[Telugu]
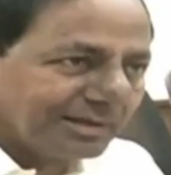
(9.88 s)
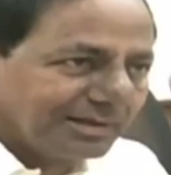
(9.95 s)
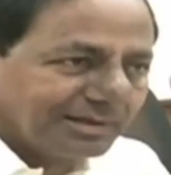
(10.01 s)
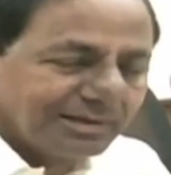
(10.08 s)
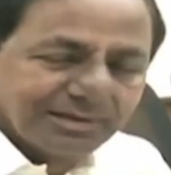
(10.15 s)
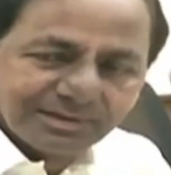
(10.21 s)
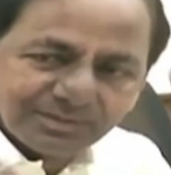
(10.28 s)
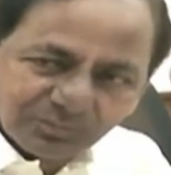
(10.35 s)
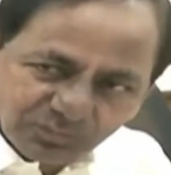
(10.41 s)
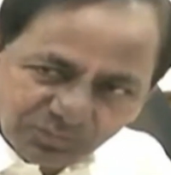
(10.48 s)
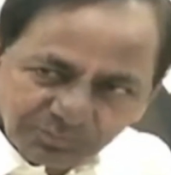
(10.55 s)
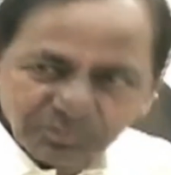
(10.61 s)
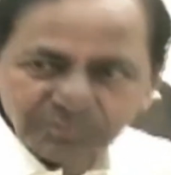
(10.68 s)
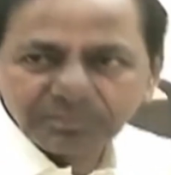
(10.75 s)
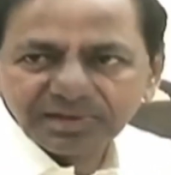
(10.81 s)
ఎన్నికలు
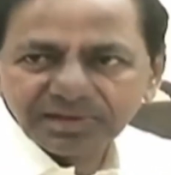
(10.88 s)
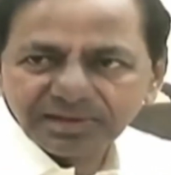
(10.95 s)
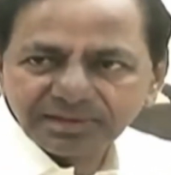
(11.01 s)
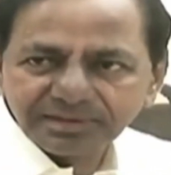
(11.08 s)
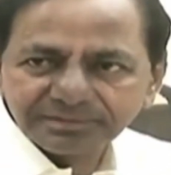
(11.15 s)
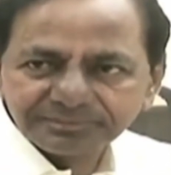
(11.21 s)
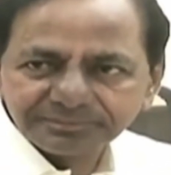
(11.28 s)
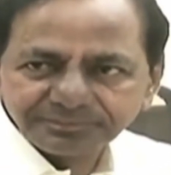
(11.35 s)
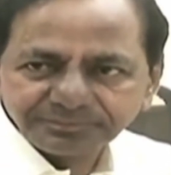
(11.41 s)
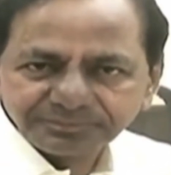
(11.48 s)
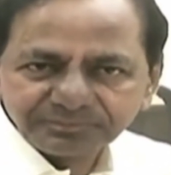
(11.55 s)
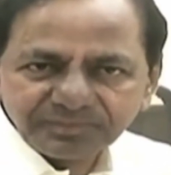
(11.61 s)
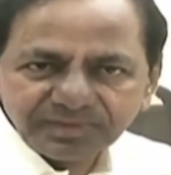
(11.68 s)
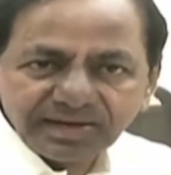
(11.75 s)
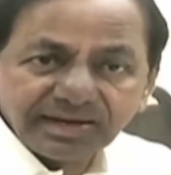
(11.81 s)
జరుగుతాయని ఆ తర్వాత
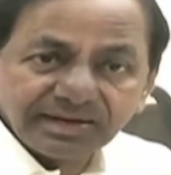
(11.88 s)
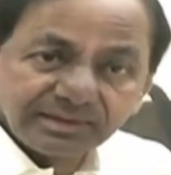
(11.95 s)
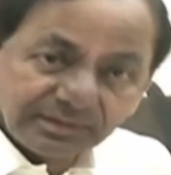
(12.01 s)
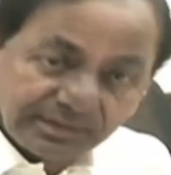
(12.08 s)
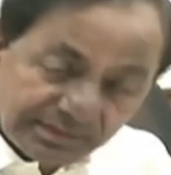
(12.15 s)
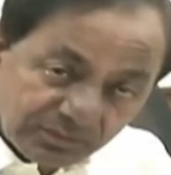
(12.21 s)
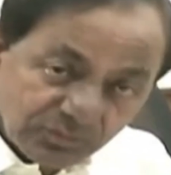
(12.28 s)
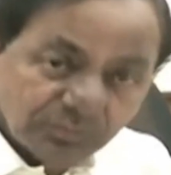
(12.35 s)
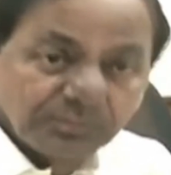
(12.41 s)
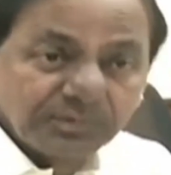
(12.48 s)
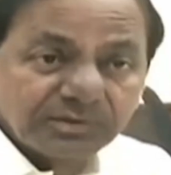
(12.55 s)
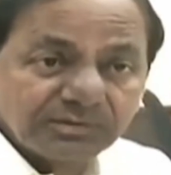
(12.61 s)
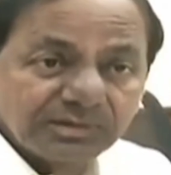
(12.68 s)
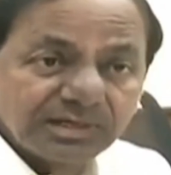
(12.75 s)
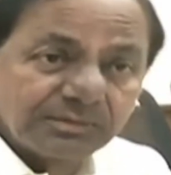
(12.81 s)
పూర్తిస్థాయి
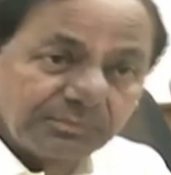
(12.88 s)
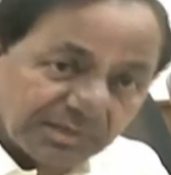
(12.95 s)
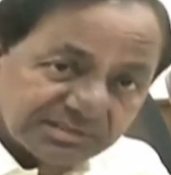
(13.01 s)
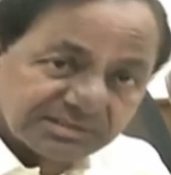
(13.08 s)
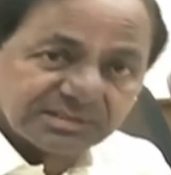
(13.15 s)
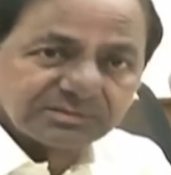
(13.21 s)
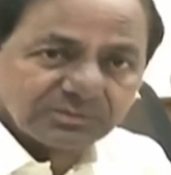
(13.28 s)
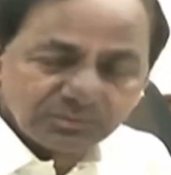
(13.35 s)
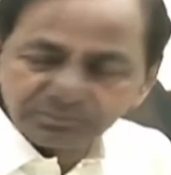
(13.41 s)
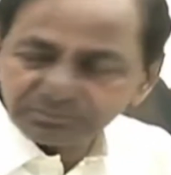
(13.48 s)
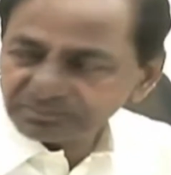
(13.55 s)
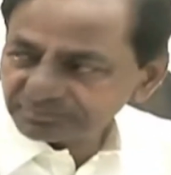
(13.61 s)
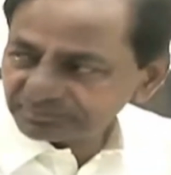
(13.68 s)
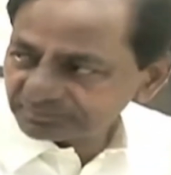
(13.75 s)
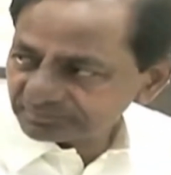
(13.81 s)
బడ్జెట్ను ప్రవేశపెడతామని
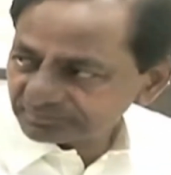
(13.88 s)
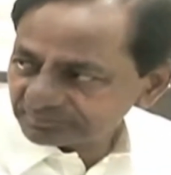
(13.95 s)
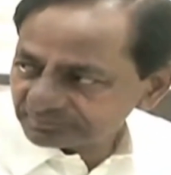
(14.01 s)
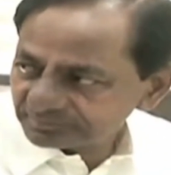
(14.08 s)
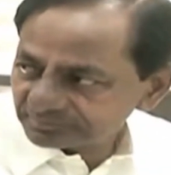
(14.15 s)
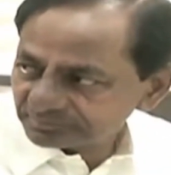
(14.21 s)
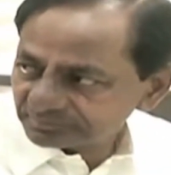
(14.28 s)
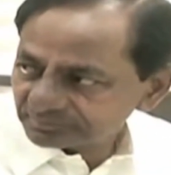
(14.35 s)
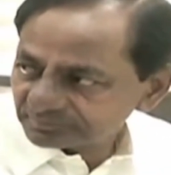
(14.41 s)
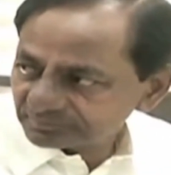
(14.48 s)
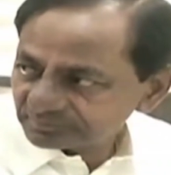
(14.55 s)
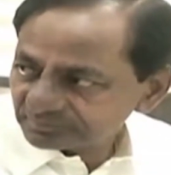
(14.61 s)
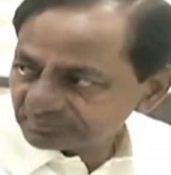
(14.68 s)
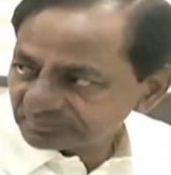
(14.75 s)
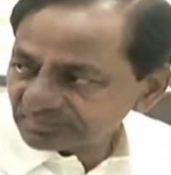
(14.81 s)
చెప్పారు ప్రస్తుతం
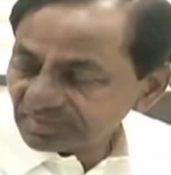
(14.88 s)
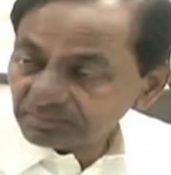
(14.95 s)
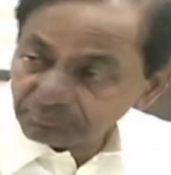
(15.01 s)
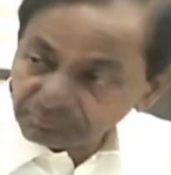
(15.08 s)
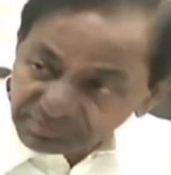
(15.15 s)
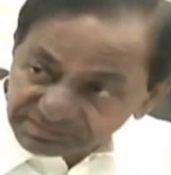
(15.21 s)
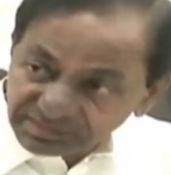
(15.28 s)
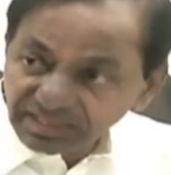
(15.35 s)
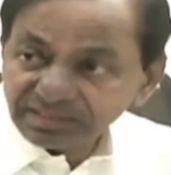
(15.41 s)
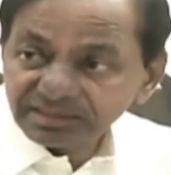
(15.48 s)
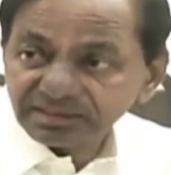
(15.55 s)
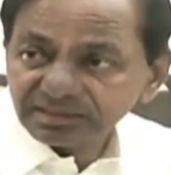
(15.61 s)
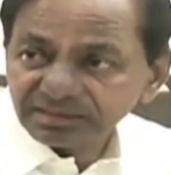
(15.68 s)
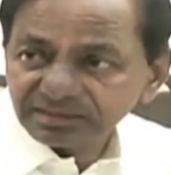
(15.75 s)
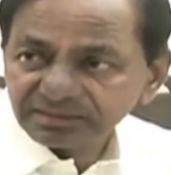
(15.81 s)
జరుగుతున్న గ్రామ
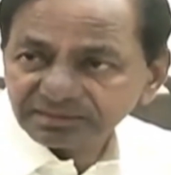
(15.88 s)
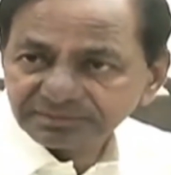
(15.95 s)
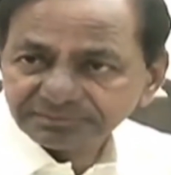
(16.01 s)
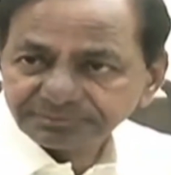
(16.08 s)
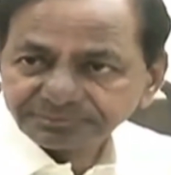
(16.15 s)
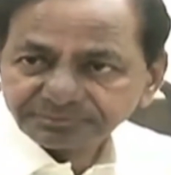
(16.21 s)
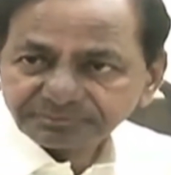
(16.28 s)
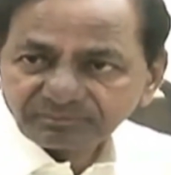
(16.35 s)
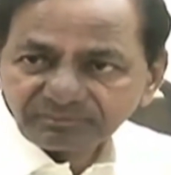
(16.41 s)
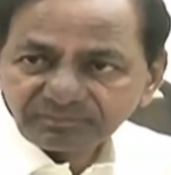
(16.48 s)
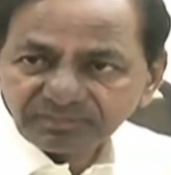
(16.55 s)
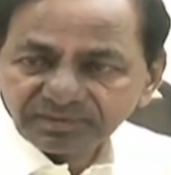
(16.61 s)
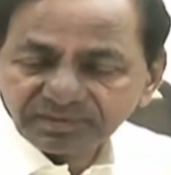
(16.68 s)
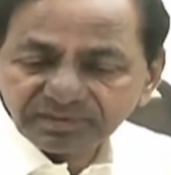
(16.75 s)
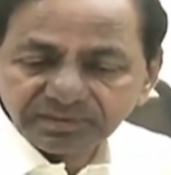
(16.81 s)
పంచాయతీ ఎన్నికల్లో విజయం
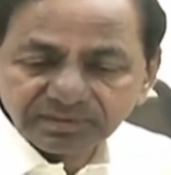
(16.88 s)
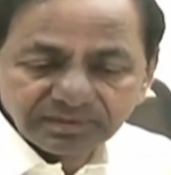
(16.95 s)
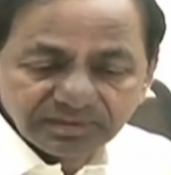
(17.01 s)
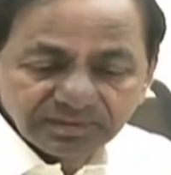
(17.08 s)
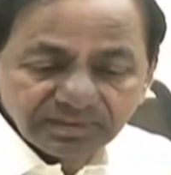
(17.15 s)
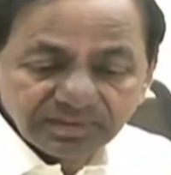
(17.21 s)
సాధించి